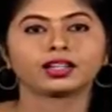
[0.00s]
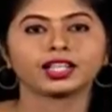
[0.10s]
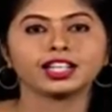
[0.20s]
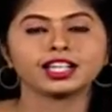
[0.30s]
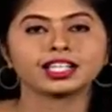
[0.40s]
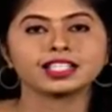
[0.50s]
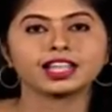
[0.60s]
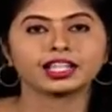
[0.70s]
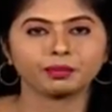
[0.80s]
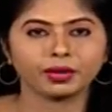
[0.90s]
கர்நாடக
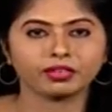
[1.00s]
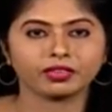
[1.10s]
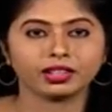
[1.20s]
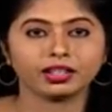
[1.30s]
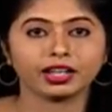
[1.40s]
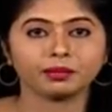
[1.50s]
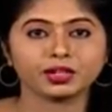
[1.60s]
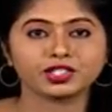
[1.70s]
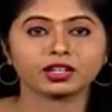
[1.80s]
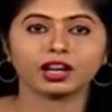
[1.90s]
சட்டப்பேரவையில்
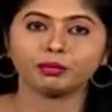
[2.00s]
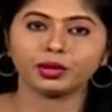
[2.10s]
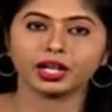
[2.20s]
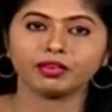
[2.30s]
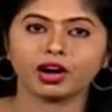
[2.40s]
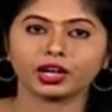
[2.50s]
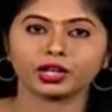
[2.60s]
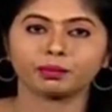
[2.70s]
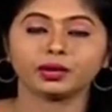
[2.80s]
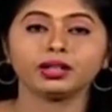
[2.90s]
நடைபெற்ற நம்பிக்கை
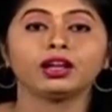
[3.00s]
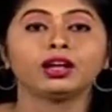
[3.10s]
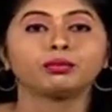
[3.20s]
வாக்கெடுப்பில்